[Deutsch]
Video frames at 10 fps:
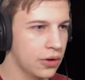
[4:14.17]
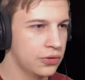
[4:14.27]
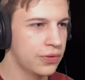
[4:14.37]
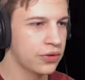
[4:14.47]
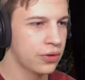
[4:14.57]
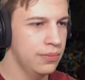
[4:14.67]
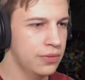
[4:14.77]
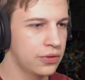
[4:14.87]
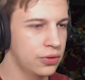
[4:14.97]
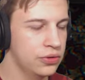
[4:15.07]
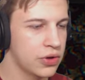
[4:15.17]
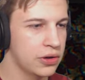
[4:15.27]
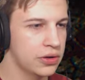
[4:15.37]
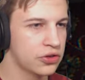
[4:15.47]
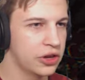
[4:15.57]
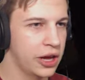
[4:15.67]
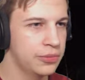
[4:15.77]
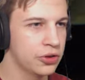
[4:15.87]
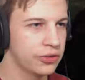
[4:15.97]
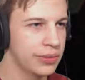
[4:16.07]
Und warum so einen teuren
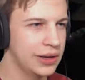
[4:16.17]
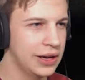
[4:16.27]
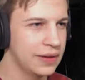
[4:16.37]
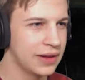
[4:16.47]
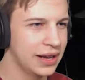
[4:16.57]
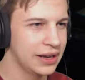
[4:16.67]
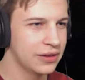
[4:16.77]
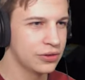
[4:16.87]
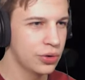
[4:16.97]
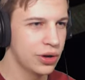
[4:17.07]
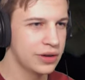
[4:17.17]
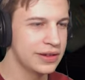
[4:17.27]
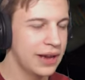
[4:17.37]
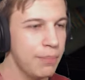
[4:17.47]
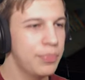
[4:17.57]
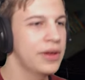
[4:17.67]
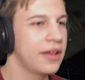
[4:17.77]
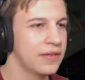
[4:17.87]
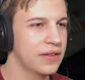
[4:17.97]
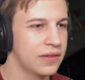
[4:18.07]
Schreibtisch, wenn letztendlich nur die Lampe
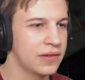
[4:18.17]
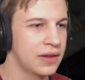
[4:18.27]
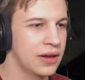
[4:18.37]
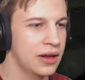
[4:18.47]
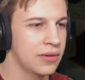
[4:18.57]
das ist,